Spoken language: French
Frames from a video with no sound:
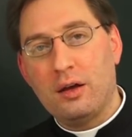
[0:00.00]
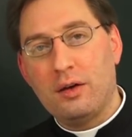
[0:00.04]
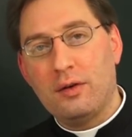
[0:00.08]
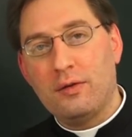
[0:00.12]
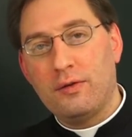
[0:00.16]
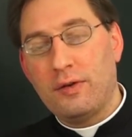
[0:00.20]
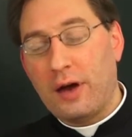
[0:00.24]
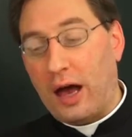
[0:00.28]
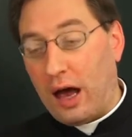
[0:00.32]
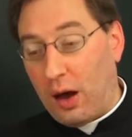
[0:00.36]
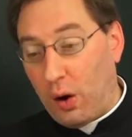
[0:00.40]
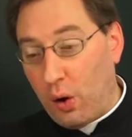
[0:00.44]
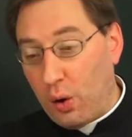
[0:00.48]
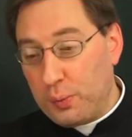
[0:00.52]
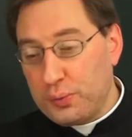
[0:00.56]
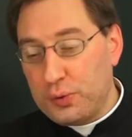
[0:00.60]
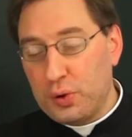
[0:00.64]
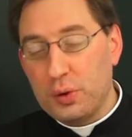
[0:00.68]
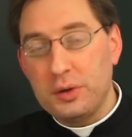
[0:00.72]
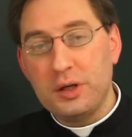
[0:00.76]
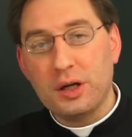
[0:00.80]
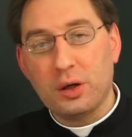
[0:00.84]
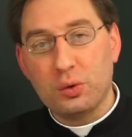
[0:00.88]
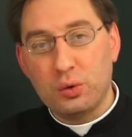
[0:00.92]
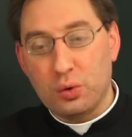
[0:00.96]
va
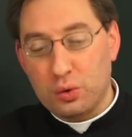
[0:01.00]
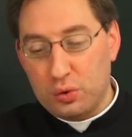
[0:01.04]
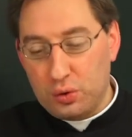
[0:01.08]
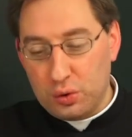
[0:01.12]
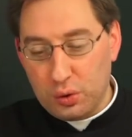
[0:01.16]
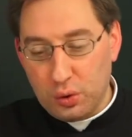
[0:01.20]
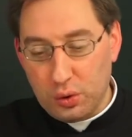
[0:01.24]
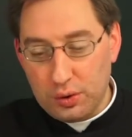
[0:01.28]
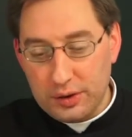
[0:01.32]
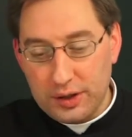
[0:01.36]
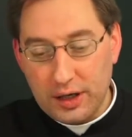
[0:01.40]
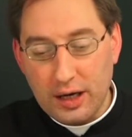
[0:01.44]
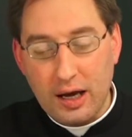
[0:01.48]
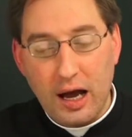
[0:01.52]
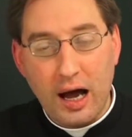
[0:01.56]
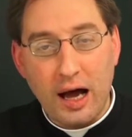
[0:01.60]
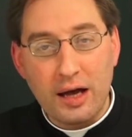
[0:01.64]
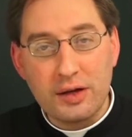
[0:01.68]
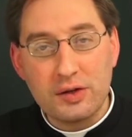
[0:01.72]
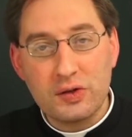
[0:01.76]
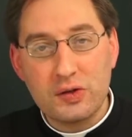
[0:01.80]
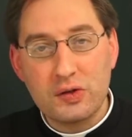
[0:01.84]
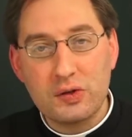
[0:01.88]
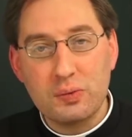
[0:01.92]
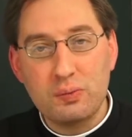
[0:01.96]
obtenir de Dieu des
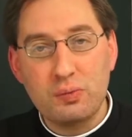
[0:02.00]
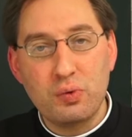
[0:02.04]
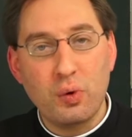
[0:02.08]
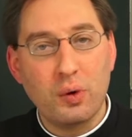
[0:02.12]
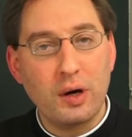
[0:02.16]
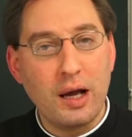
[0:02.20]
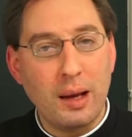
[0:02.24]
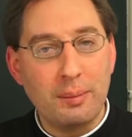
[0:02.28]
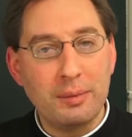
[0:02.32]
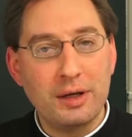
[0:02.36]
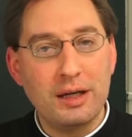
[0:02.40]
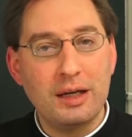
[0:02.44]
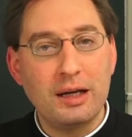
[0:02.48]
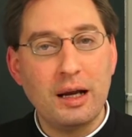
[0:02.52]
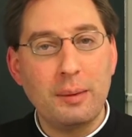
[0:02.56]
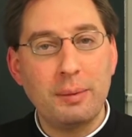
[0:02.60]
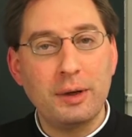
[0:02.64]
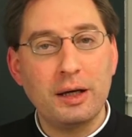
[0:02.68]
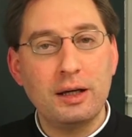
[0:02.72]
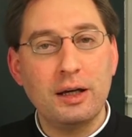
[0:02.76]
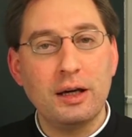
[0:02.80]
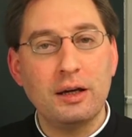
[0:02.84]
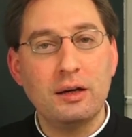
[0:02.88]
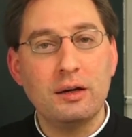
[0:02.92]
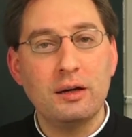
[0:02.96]
grâces pour l'âme qu'il a
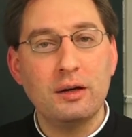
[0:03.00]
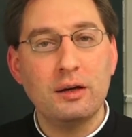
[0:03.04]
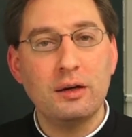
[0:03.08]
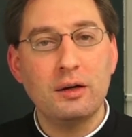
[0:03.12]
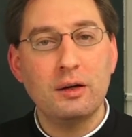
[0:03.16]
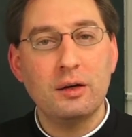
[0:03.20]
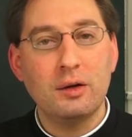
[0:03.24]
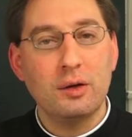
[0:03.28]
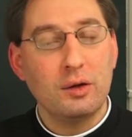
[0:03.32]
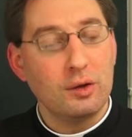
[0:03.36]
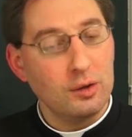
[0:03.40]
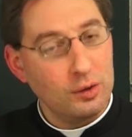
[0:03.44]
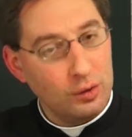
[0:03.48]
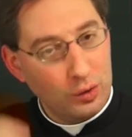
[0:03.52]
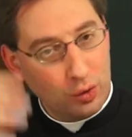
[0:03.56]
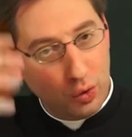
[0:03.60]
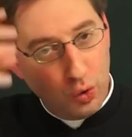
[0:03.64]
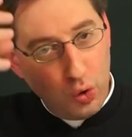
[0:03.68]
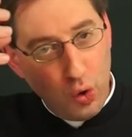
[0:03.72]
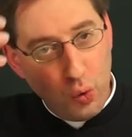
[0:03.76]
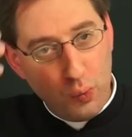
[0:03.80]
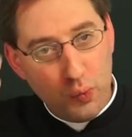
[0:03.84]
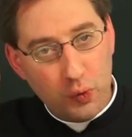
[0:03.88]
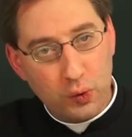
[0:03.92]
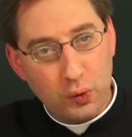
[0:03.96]
priée.
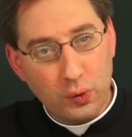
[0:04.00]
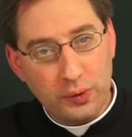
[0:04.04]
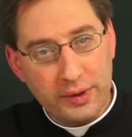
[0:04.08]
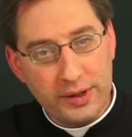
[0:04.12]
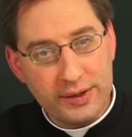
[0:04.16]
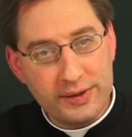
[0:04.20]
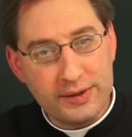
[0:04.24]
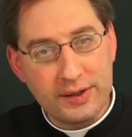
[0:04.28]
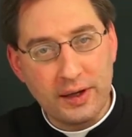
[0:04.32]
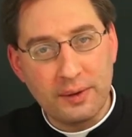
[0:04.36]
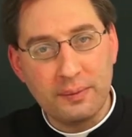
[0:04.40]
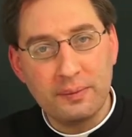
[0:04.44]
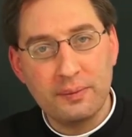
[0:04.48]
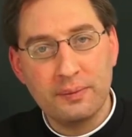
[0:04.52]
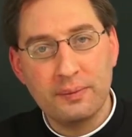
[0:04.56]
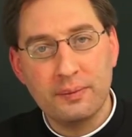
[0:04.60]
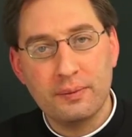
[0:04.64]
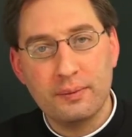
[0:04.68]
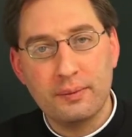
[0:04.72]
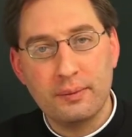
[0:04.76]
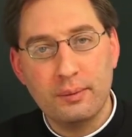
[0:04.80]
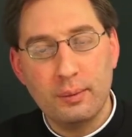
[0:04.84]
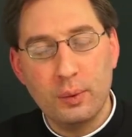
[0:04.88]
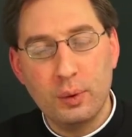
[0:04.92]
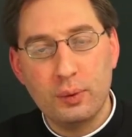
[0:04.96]
Communion des saints,
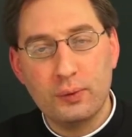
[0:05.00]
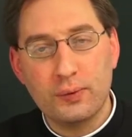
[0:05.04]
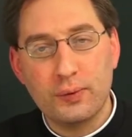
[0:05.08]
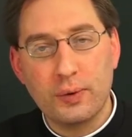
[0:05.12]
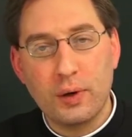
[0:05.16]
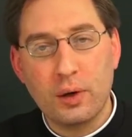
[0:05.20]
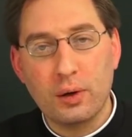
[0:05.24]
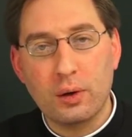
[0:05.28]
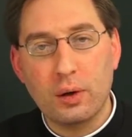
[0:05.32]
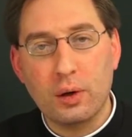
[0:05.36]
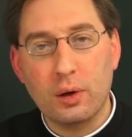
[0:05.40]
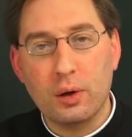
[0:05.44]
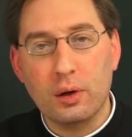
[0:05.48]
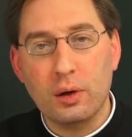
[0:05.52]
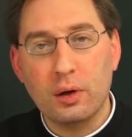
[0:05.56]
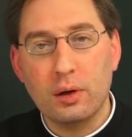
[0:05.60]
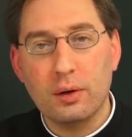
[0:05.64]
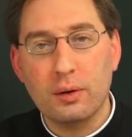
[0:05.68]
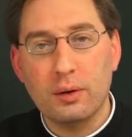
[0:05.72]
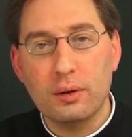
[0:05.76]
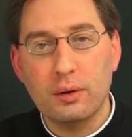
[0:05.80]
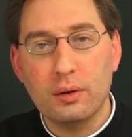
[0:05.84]
une fois encore.